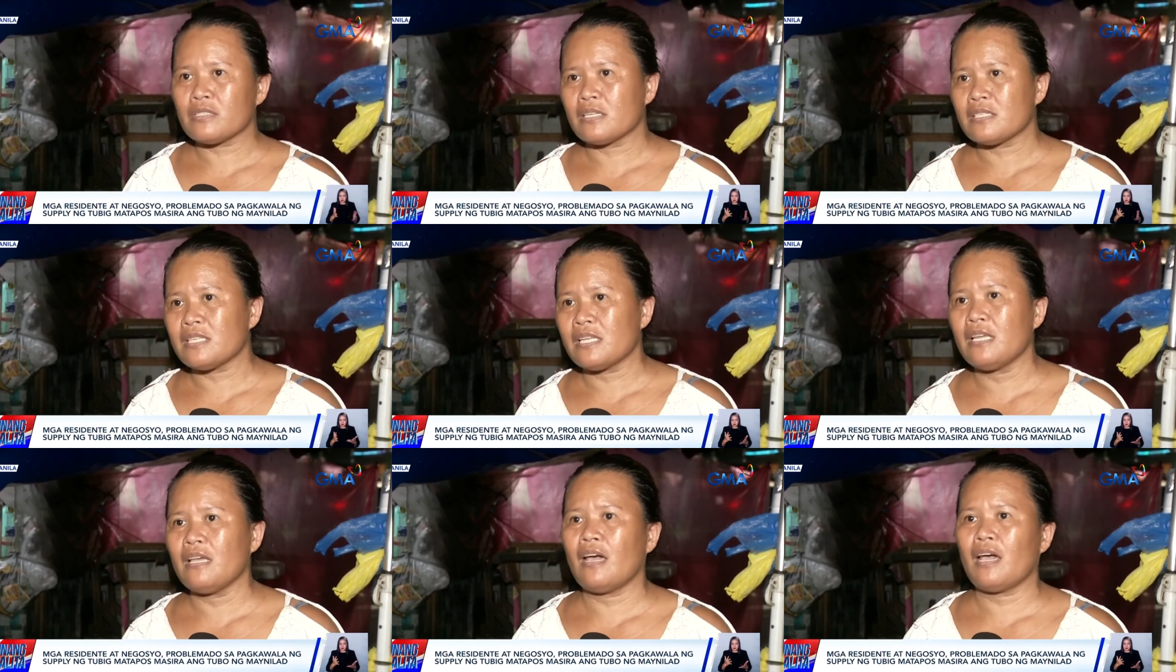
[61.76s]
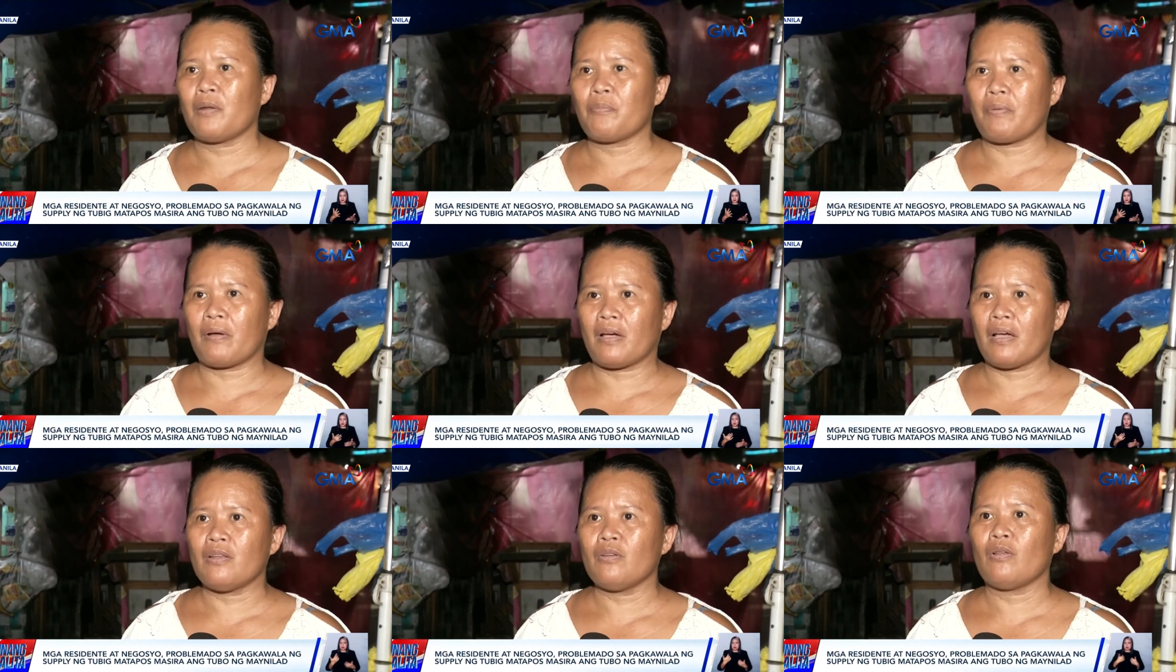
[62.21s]
sa CR,
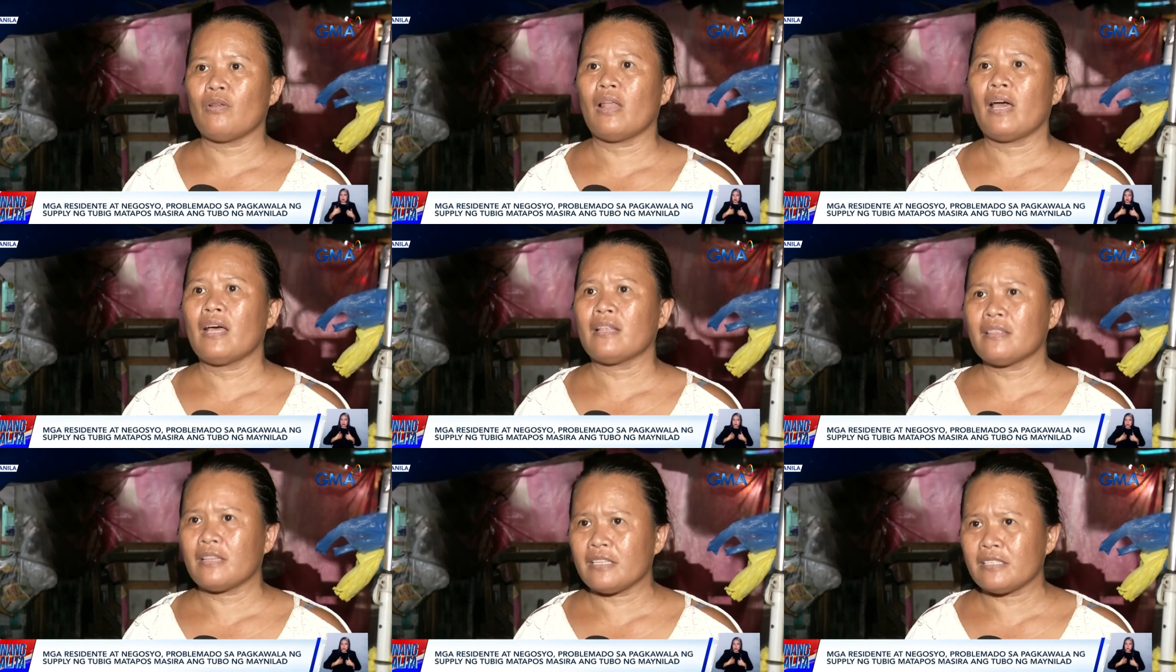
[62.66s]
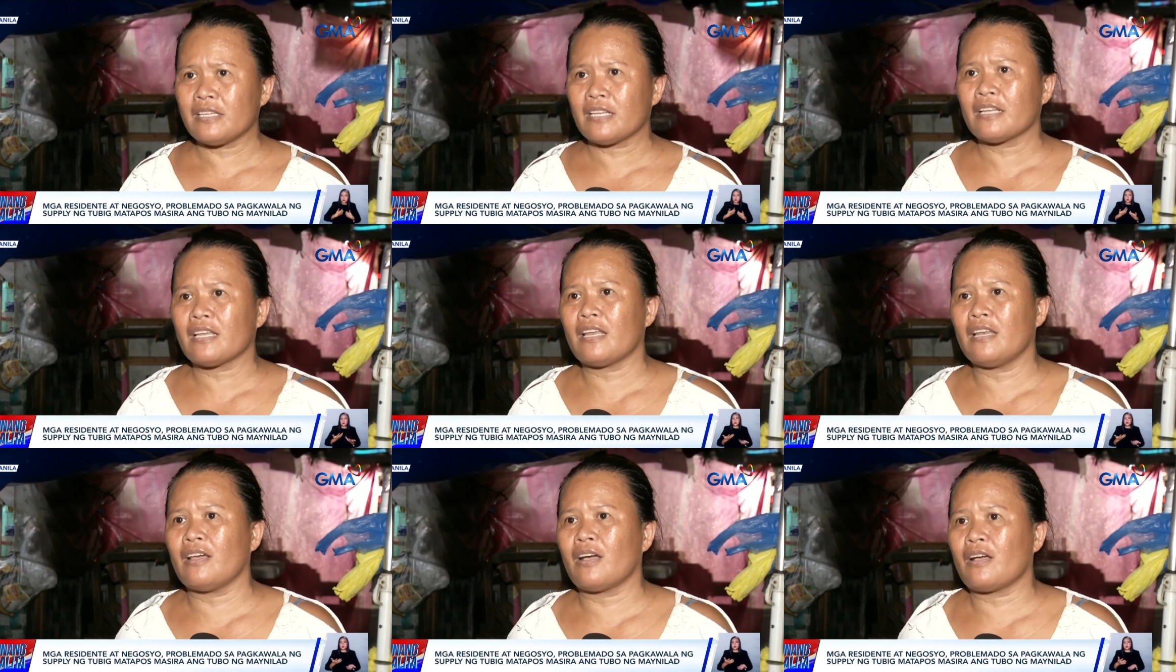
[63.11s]
pang ano, lahat
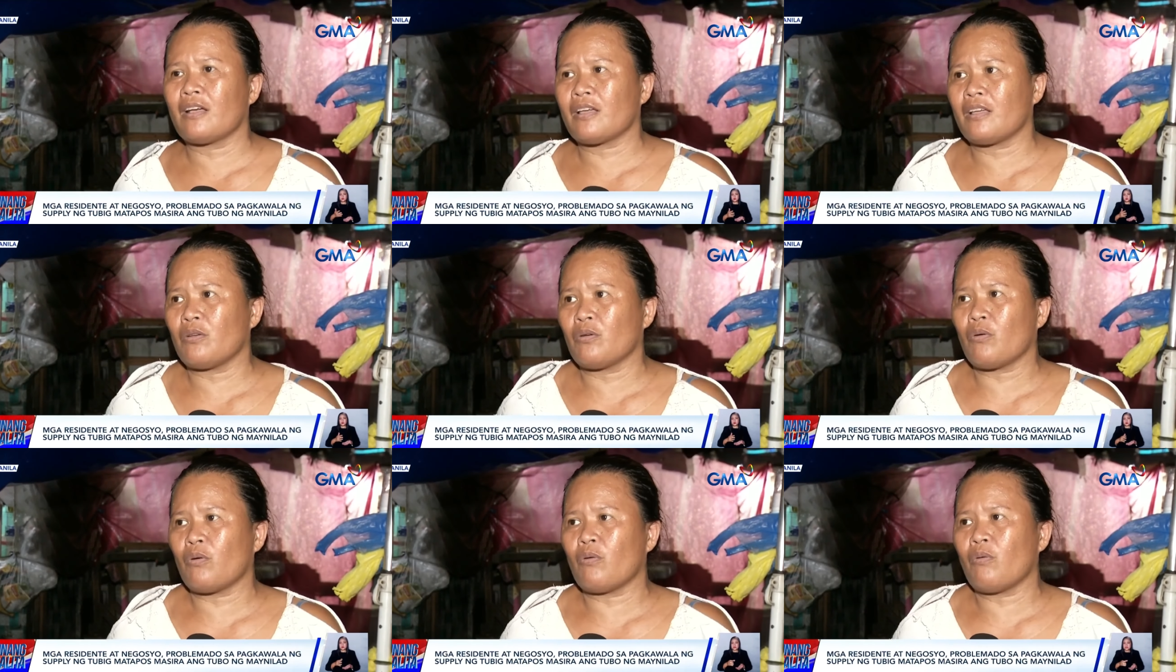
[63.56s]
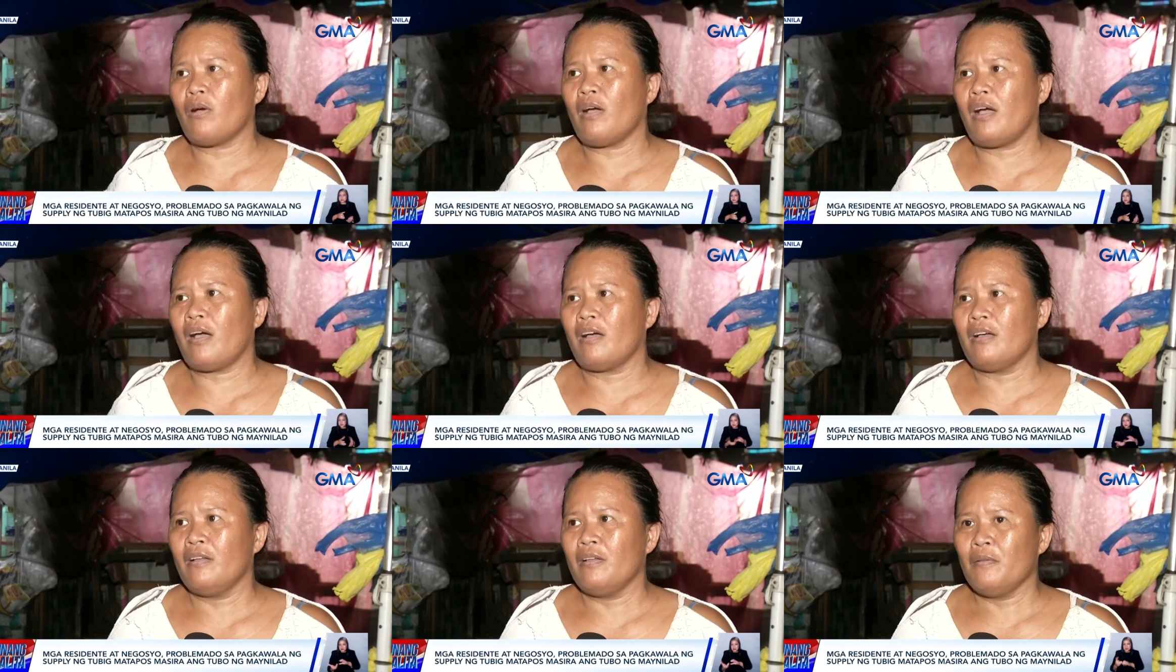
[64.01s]
nandyan
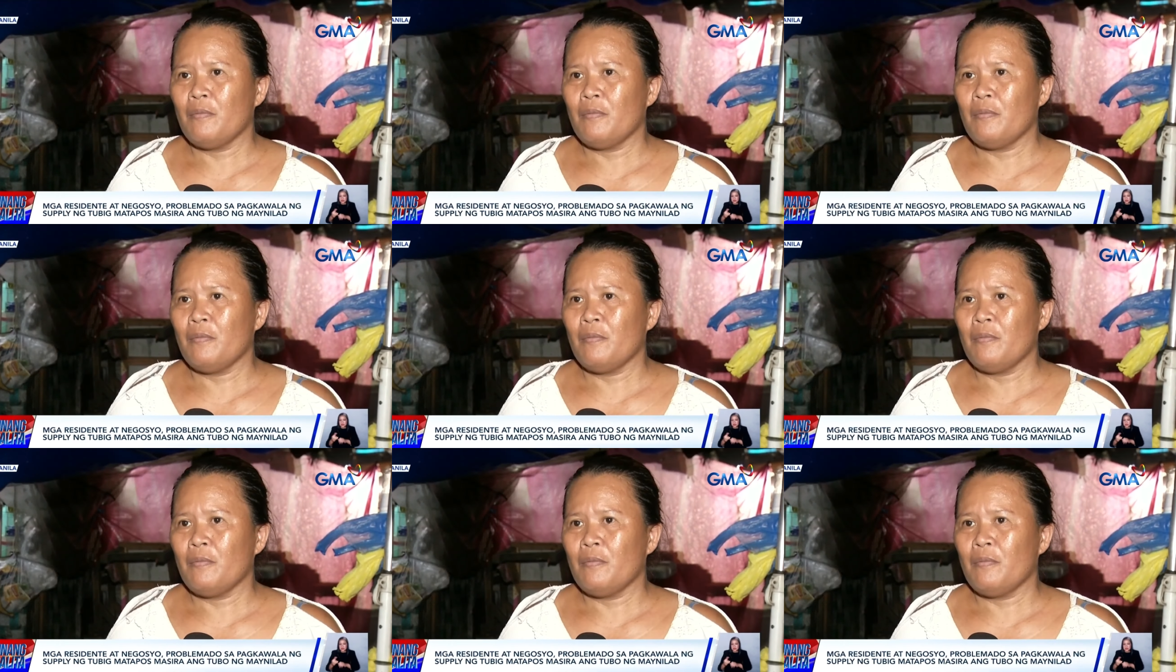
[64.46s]
kinukuha.